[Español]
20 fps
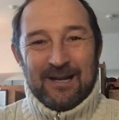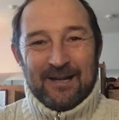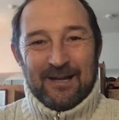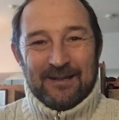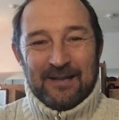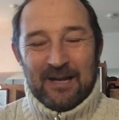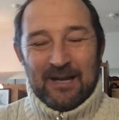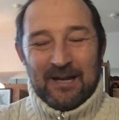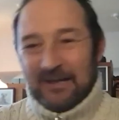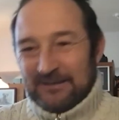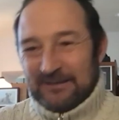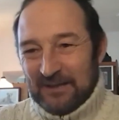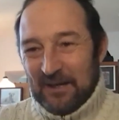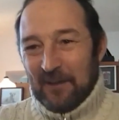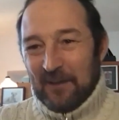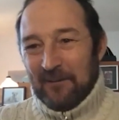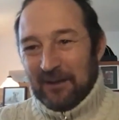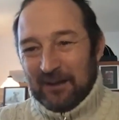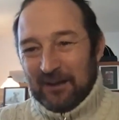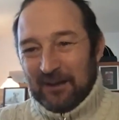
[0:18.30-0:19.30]
¿Qué tal? Casi
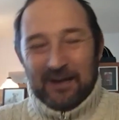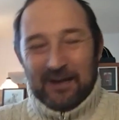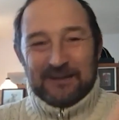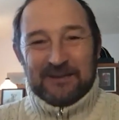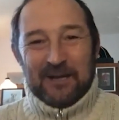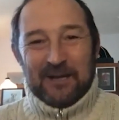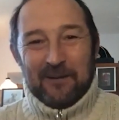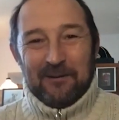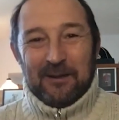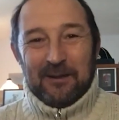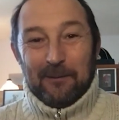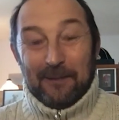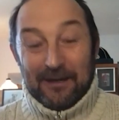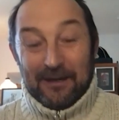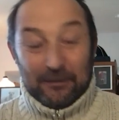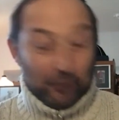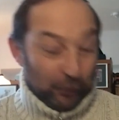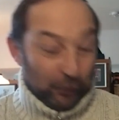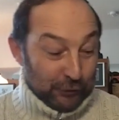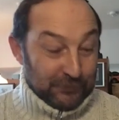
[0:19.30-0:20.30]
cabeza, casi cabeza para
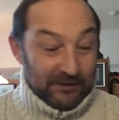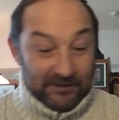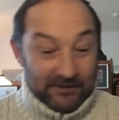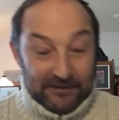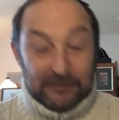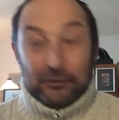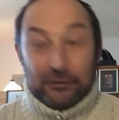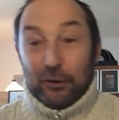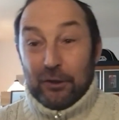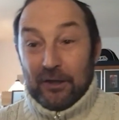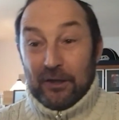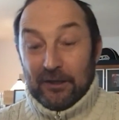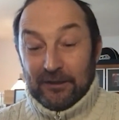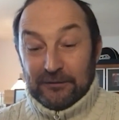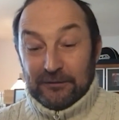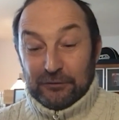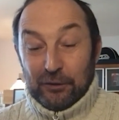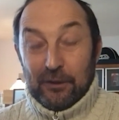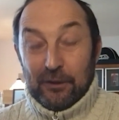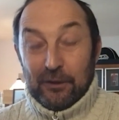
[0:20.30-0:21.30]
todos. Sí, de historia, de
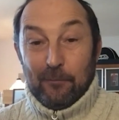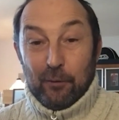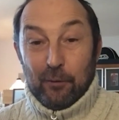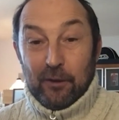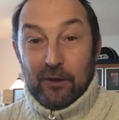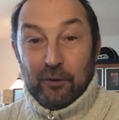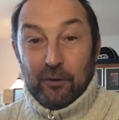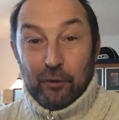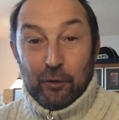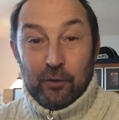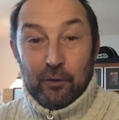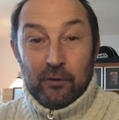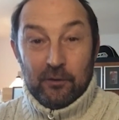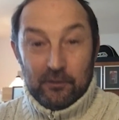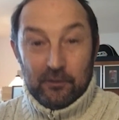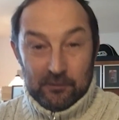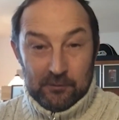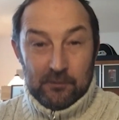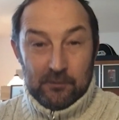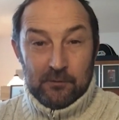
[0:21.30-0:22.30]
historia, porque yo,
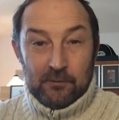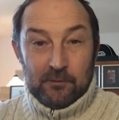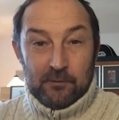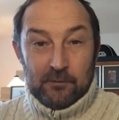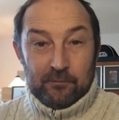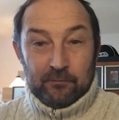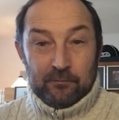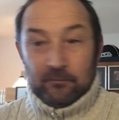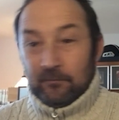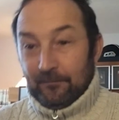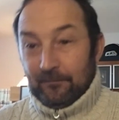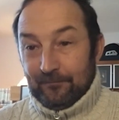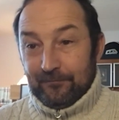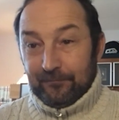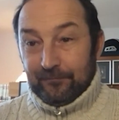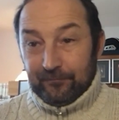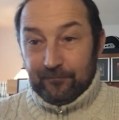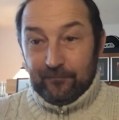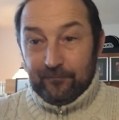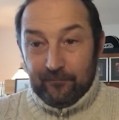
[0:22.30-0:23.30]
mm,
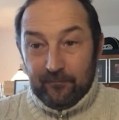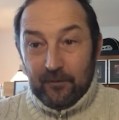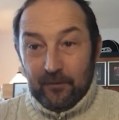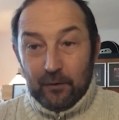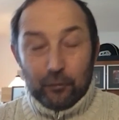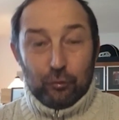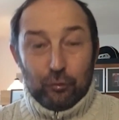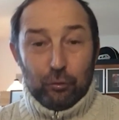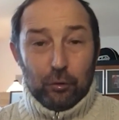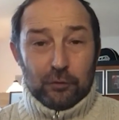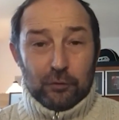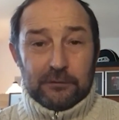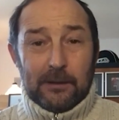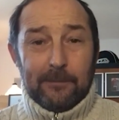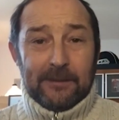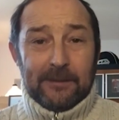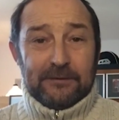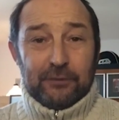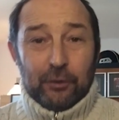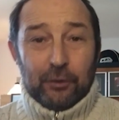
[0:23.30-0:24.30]
tú lo
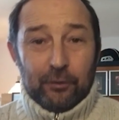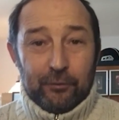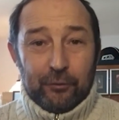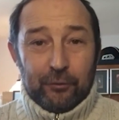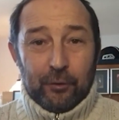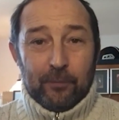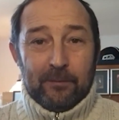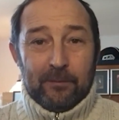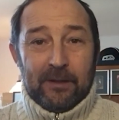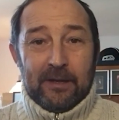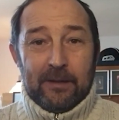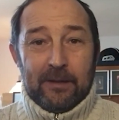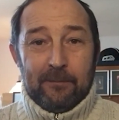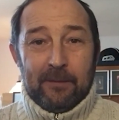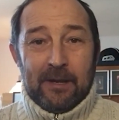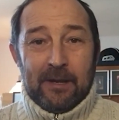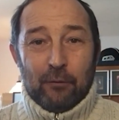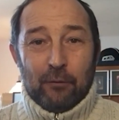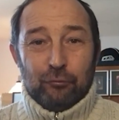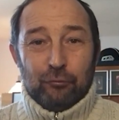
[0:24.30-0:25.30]
sabes, yo, yo me,
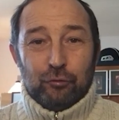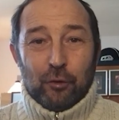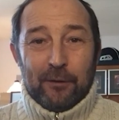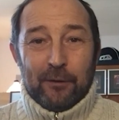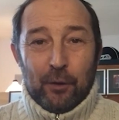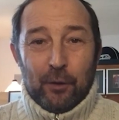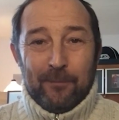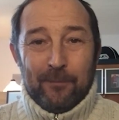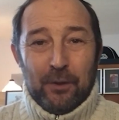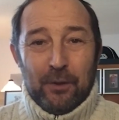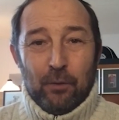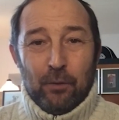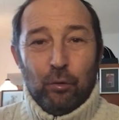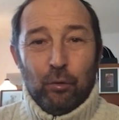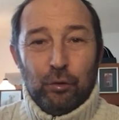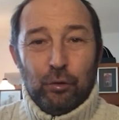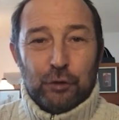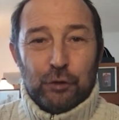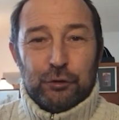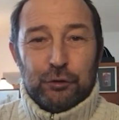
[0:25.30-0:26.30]
me autodenomino
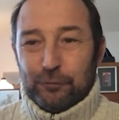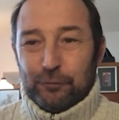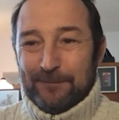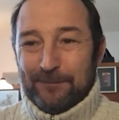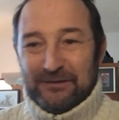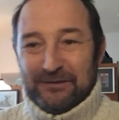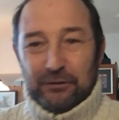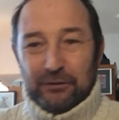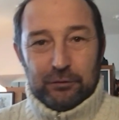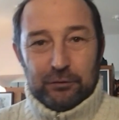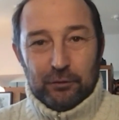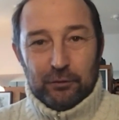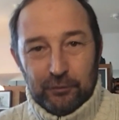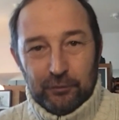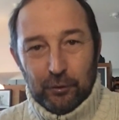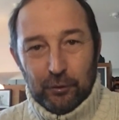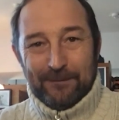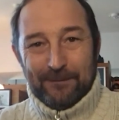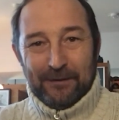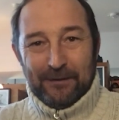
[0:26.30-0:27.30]
bulto sospechoso,
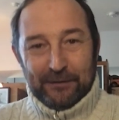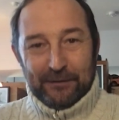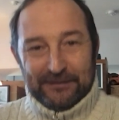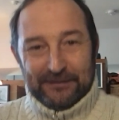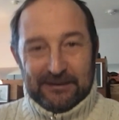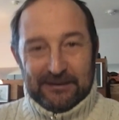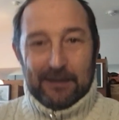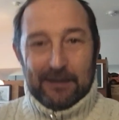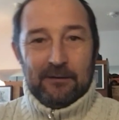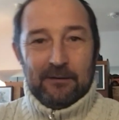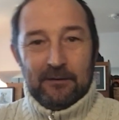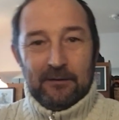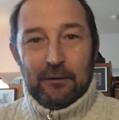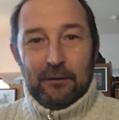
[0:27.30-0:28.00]
no periodista,